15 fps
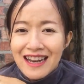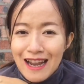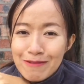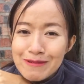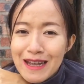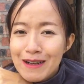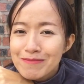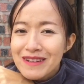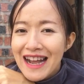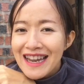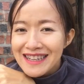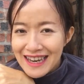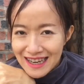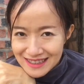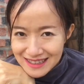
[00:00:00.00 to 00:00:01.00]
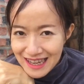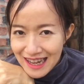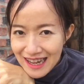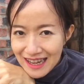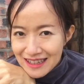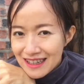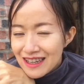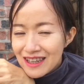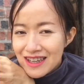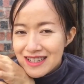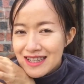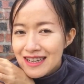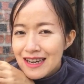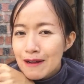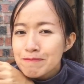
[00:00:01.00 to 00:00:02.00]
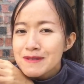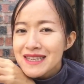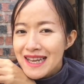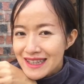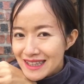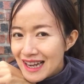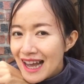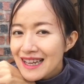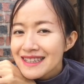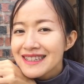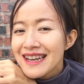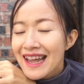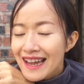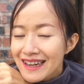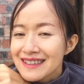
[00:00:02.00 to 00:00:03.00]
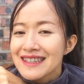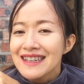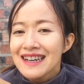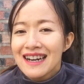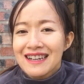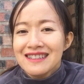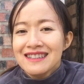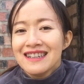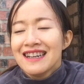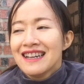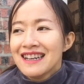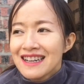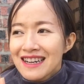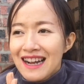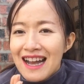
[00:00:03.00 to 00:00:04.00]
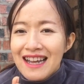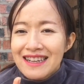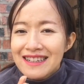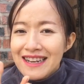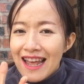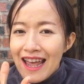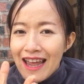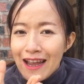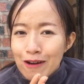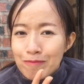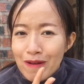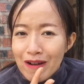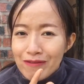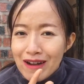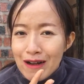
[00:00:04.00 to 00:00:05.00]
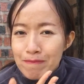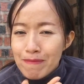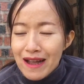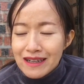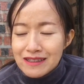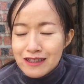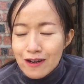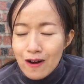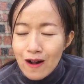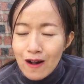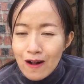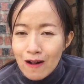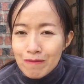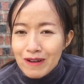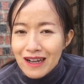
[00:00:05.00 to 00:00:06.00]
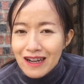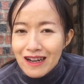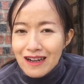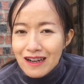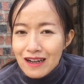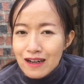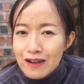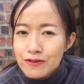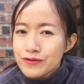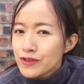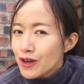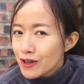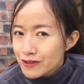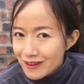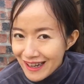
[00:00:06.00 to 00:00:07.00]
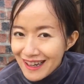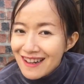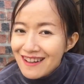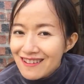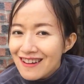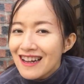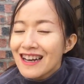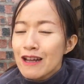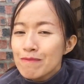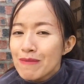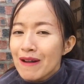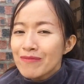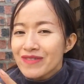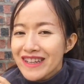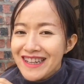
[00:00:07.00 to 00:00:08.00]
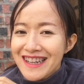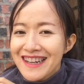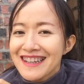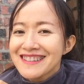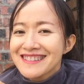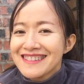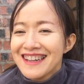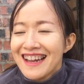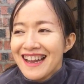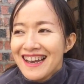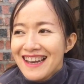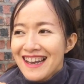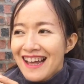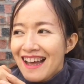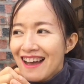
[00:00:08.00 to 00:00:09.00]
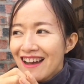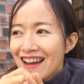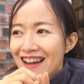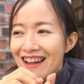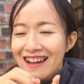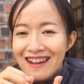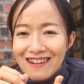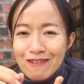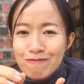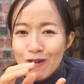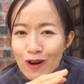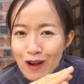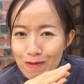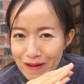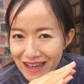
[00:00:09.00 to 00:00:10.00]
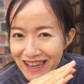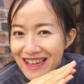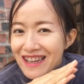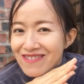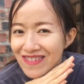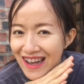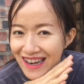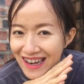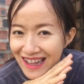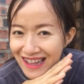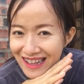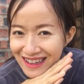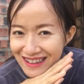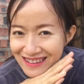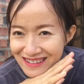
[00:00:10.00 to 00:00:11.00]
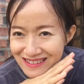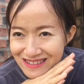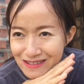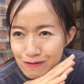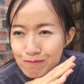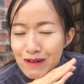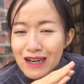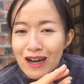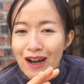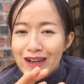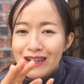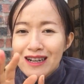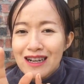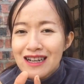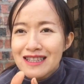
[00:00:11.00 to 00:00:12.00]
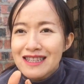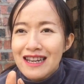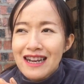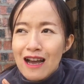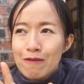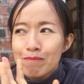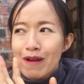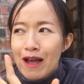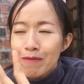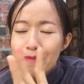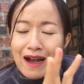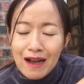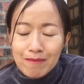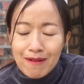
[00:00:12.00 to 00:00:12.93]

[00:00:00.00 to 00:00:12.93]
รับทำการ์ดต่างๆ แล้วก็รับจัดงานแต่งนะคะ งานแต่งแบบว่าแบ็กดรอปแล้วก็ฟอเรลอะไรแบบนี้ค่ะ แล้วโมก็ไปเรียนมาแล้ว เมื่อก่อนก็จะทำแบบผ้า